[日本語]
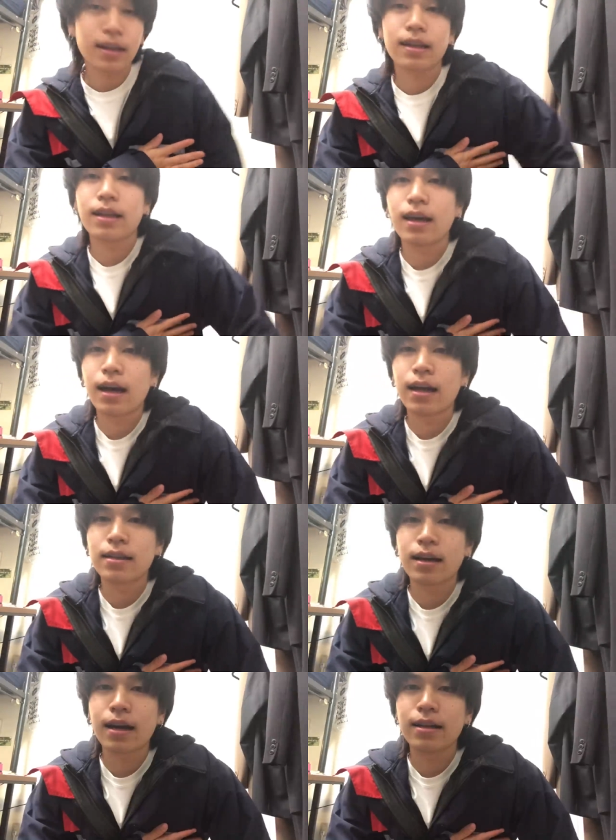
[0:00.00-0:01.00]
ないんでねあっ
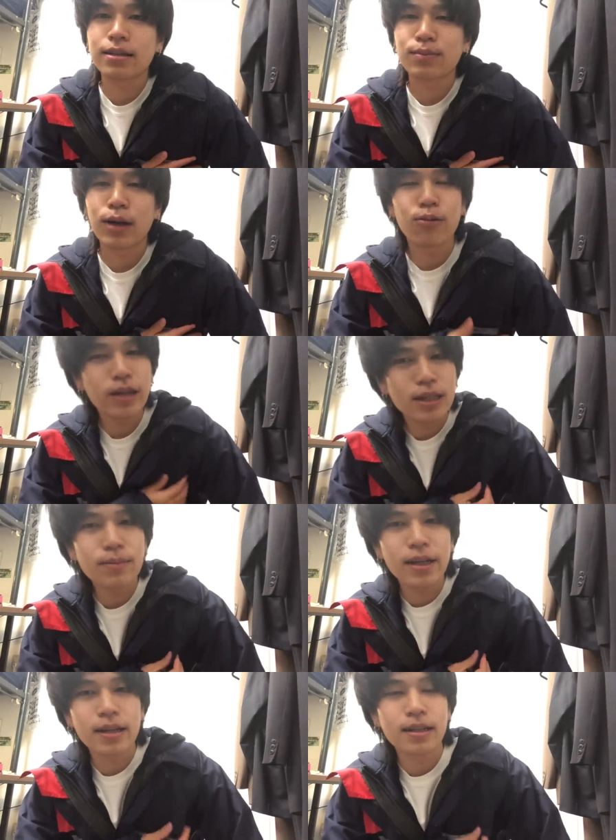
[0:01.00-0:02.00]
たかいですまあこれ
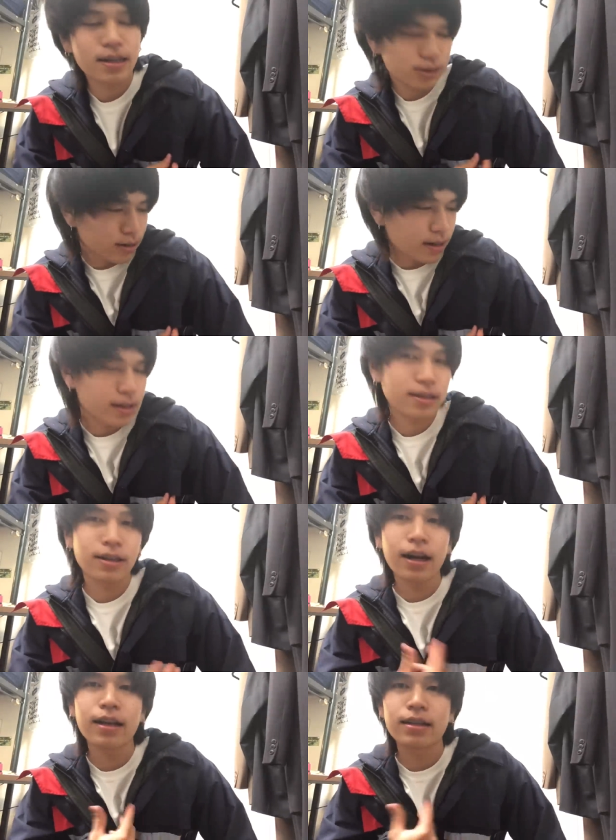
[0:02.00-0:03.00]
1枚だったらちょっとあれですけ
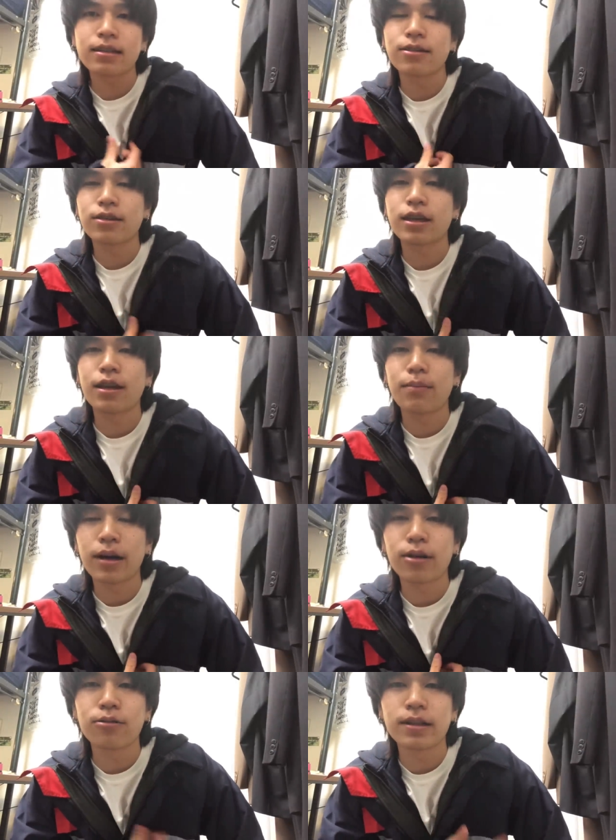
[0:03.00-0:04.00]
ど中にちゃんと着れ
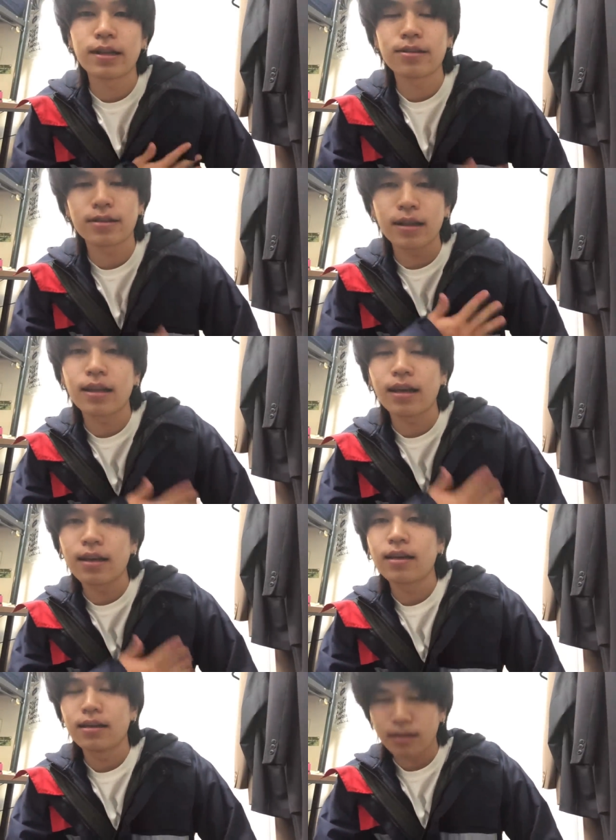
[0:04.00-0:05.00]
ばゴアテックスなんで
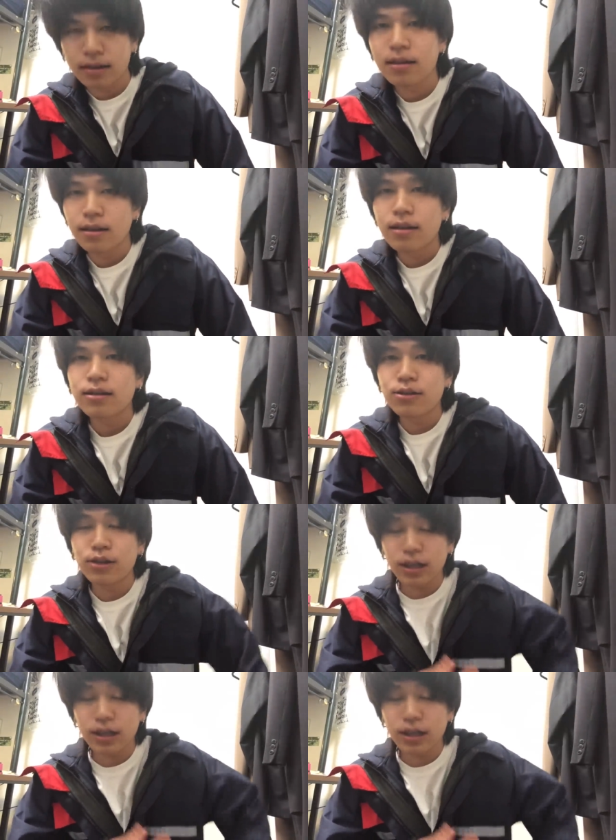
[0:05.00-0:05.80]
そういう